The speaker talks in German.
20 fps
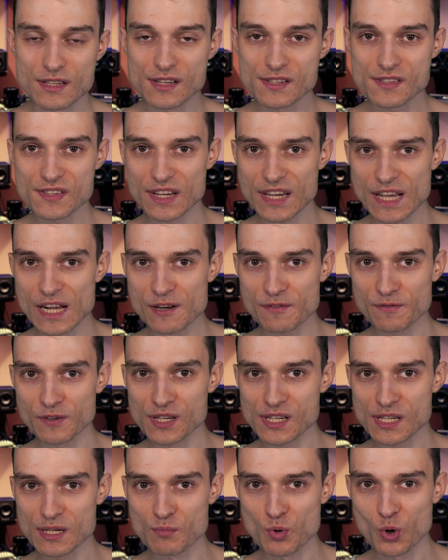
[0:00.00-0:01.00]
Diese
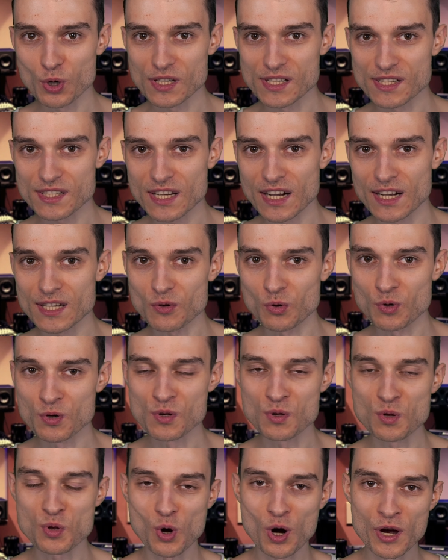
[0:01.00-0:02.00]
Geldverdienmöglichkeit
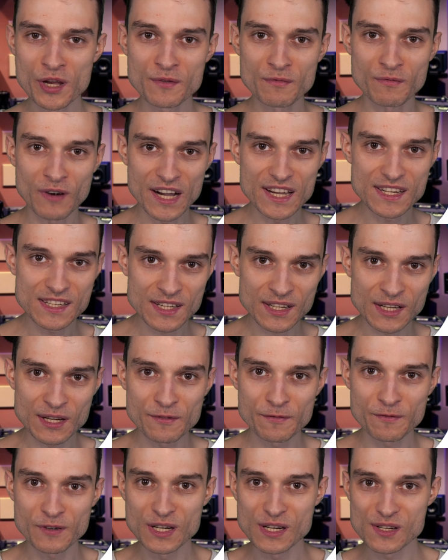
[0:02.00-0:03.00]
und neun weitere
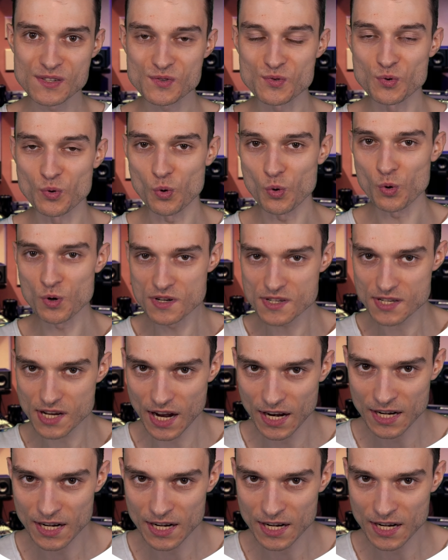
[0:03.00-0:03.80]
findest du unter